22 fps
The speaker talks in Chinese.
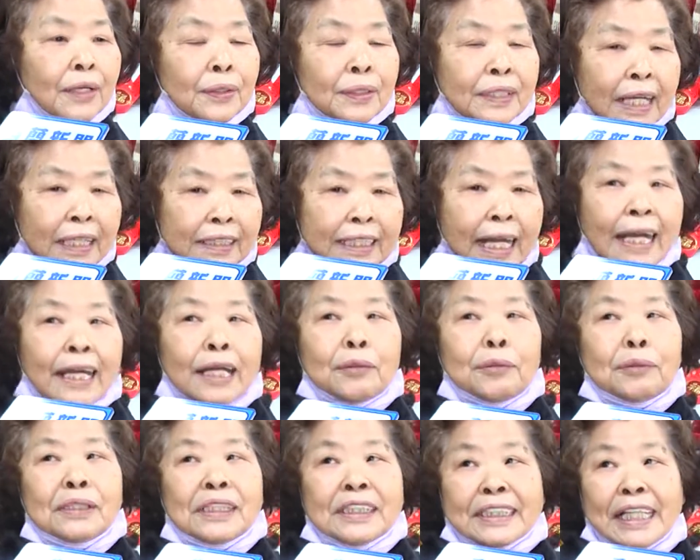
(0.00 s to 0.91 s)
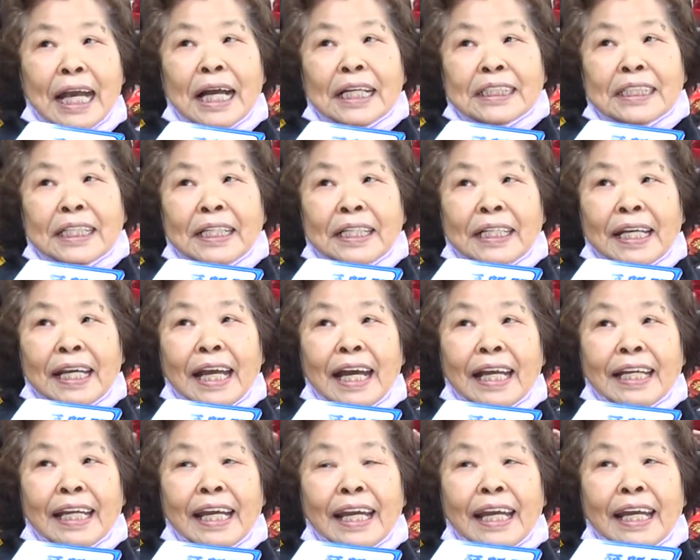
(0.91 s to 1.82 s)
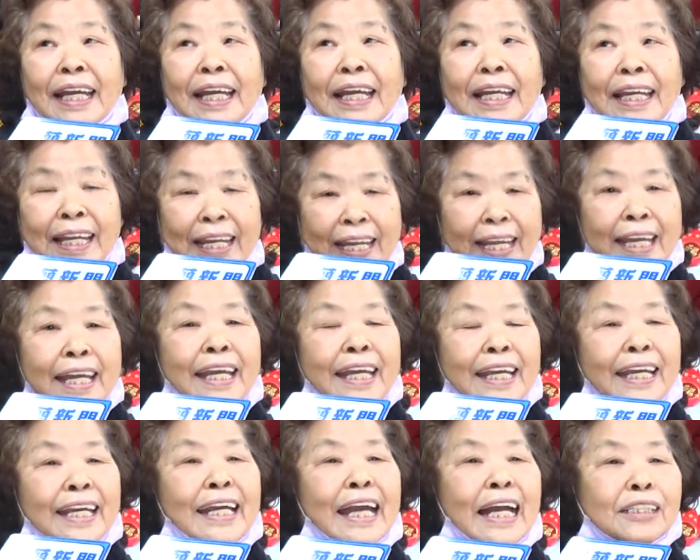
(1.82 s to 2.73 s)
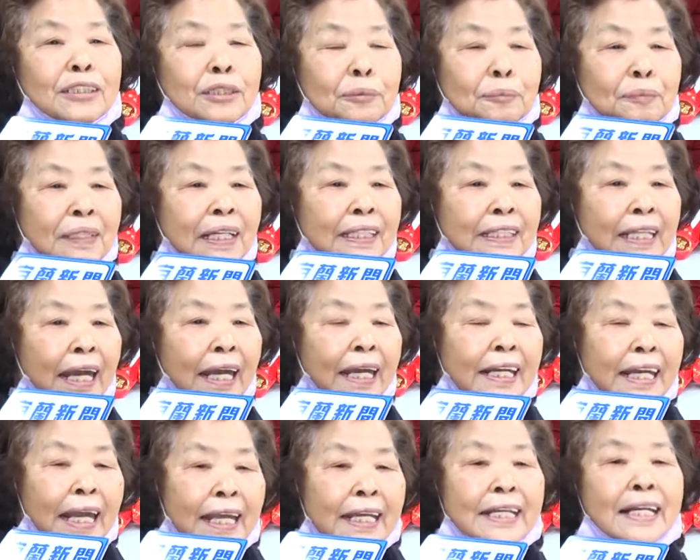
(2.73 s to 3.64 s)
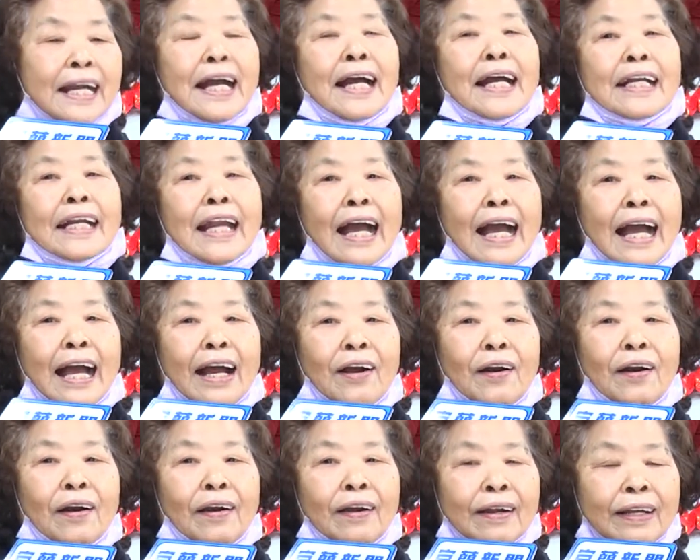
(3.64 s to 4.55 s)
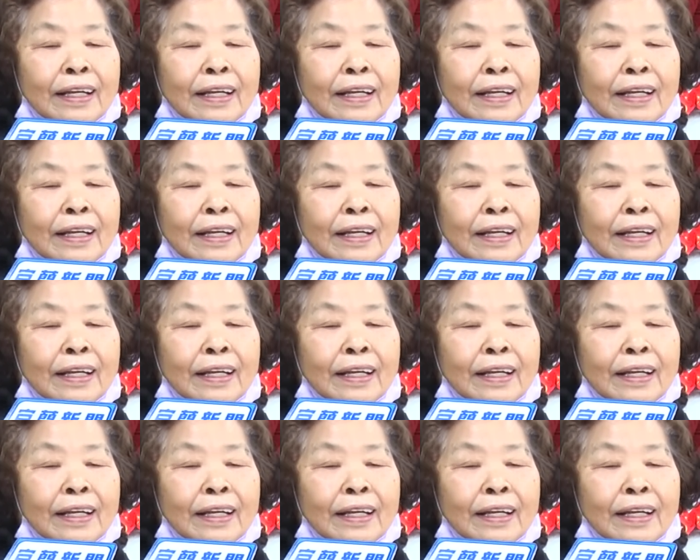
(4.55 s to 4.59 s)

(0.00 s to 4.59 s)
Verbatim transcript: 个跟大家分享一下呢，嘿嘿，啊，厝边也大家开讲啦，吼，